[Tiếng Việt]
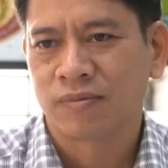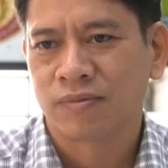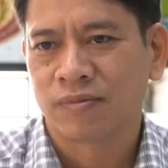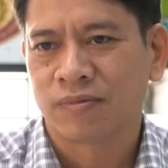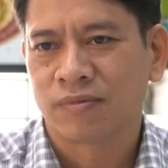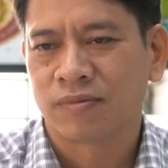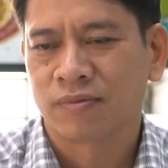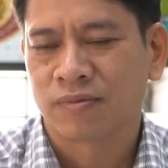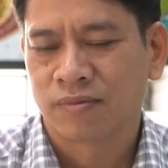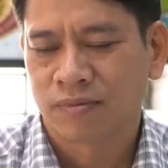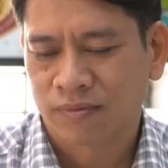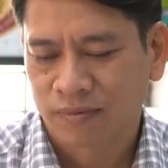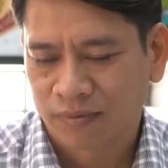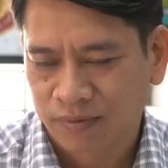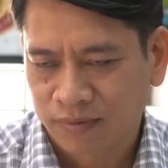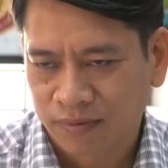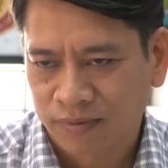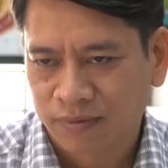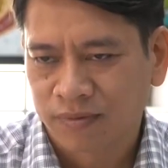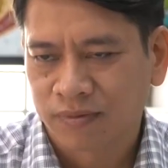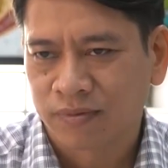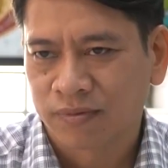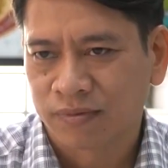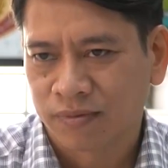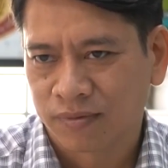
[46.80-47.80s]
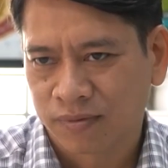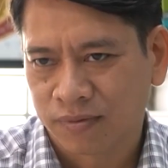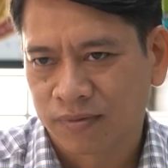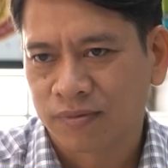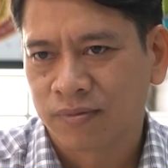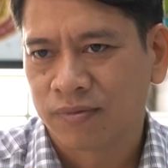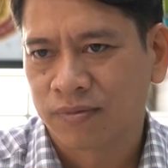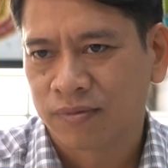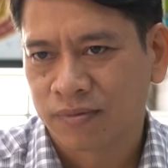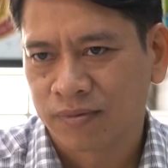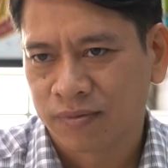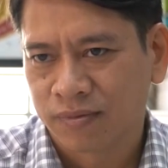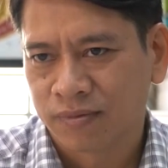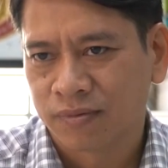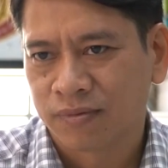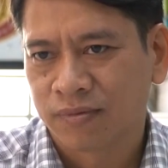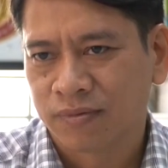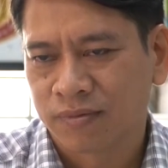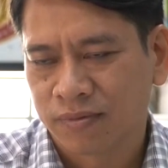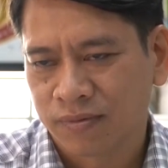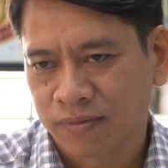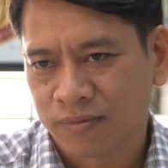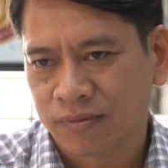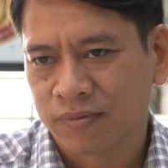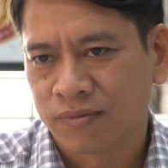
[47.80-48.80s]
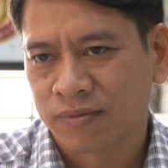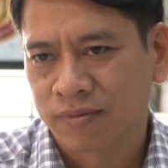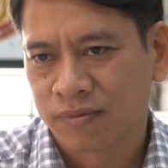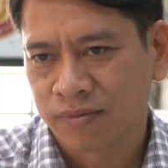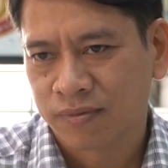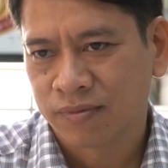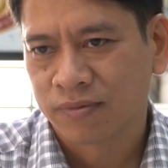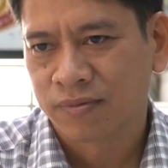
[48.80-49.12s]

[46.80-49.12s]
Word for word: là tất cả mọi người đều biết. Nhưng mà tại sao là